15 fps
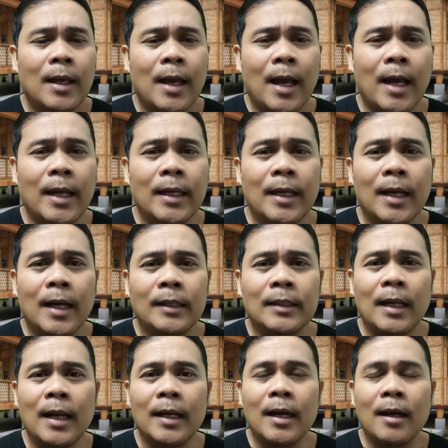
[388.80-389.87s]
ay uh,
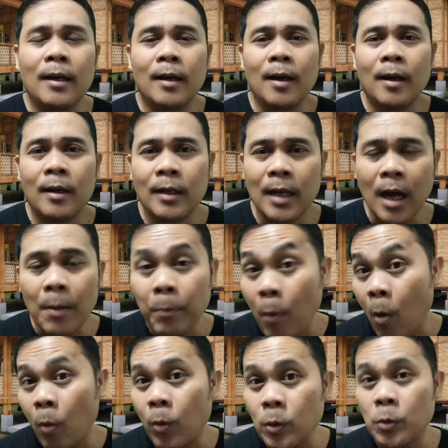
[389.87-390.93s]
talagang uh, ah,
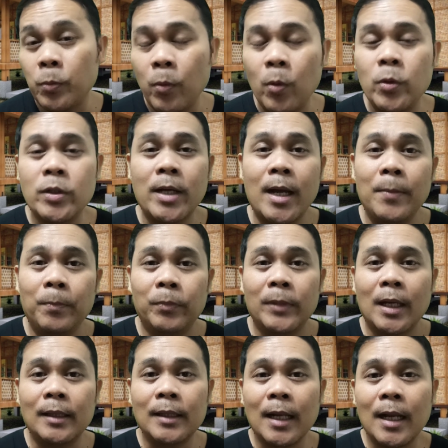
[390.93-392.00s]
nakapokus po siya
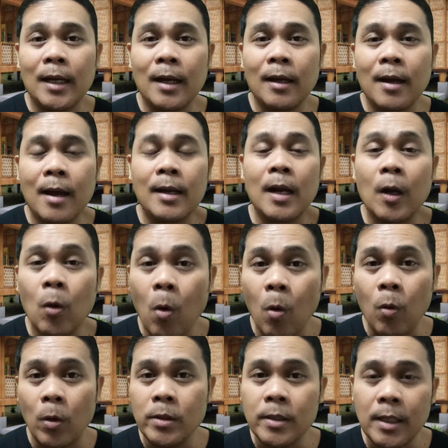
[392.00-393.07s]
at talagang uh,
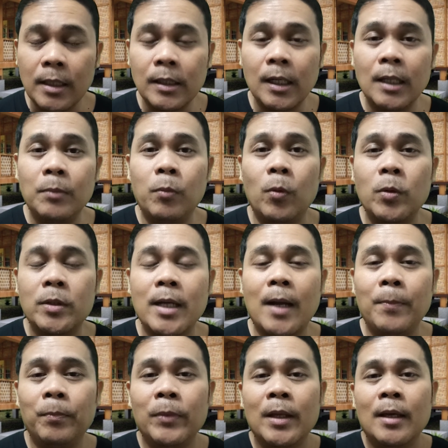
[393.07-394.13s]
nagko-concentrate po siya
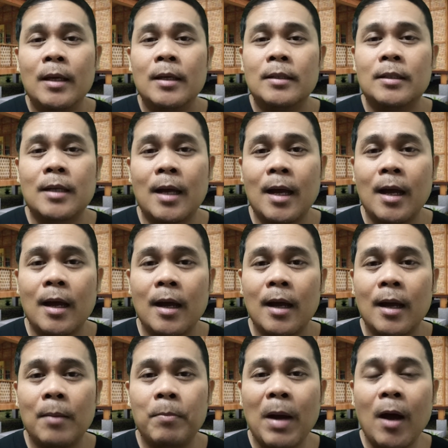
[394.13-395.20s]
sa
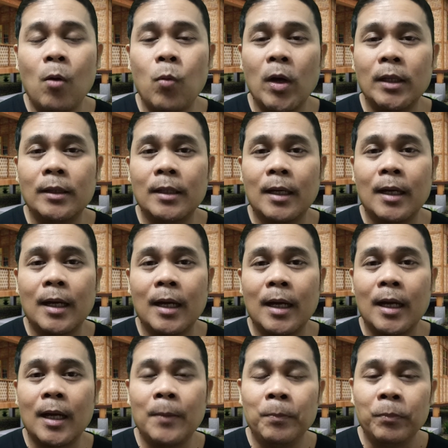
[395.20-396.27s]
bawat
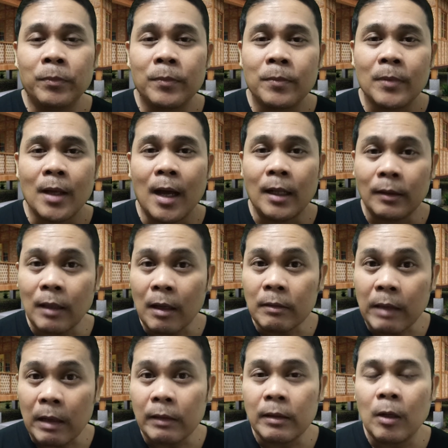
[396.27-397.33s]
uh, uh,
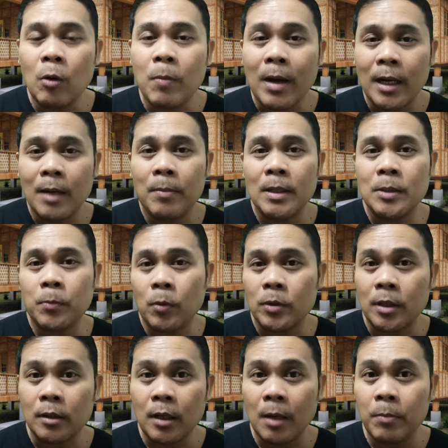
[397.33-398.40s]
titik na lumalabas po
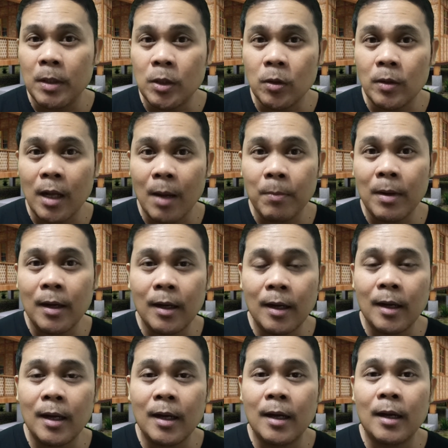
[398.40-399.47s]
sa television habang
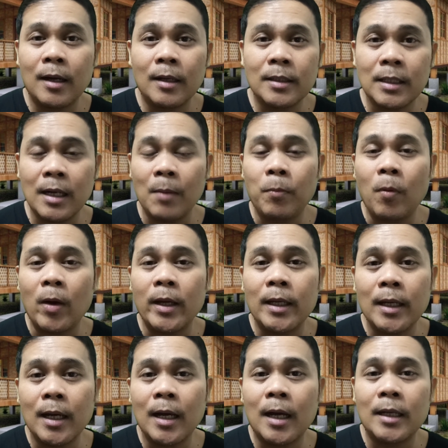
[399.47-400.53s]
uh, sila po
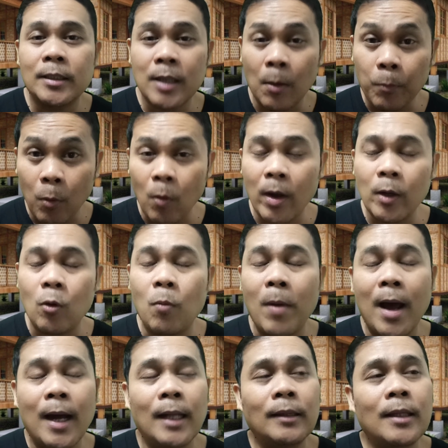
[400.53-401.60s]
ay uh, siya po ay
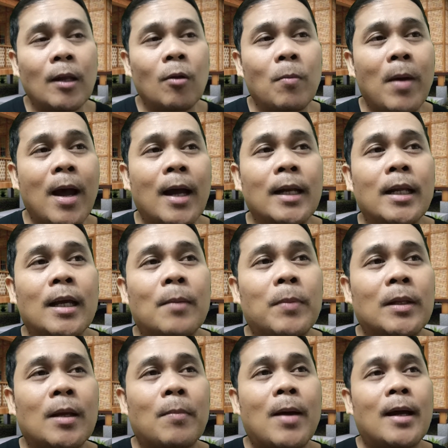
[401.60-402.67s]
kumakanta no mga kalinga
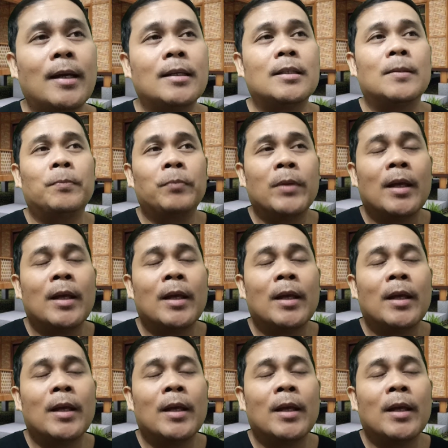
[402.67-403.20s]
pagkabagis.